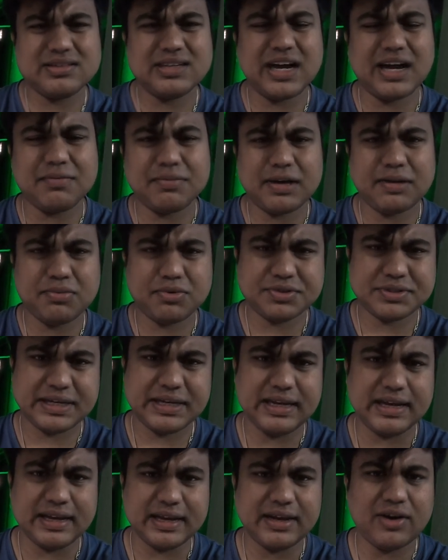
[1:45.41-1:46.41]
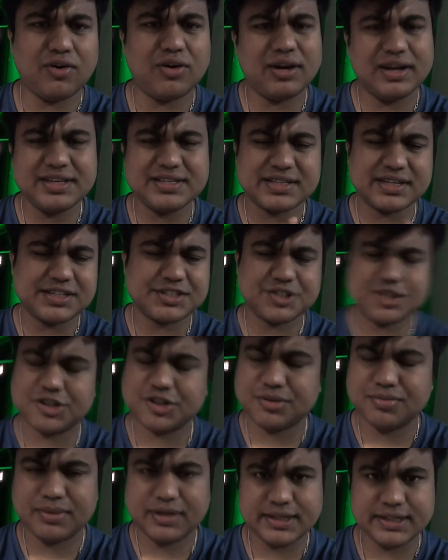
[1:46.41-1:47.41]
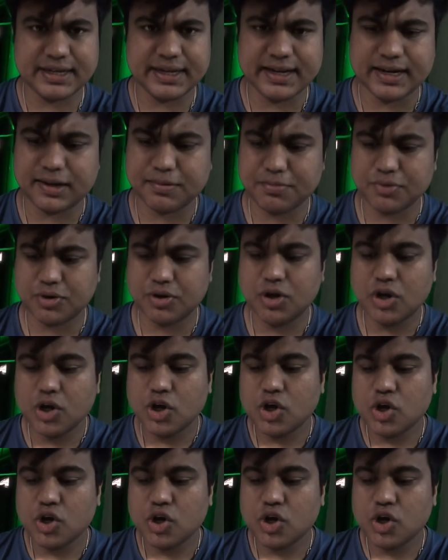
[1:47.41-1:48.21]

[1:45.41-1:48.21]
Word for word: जहाँ पर आपको सही लगे ऑनलाइन सर्च करोगे मिल जाएगा आपको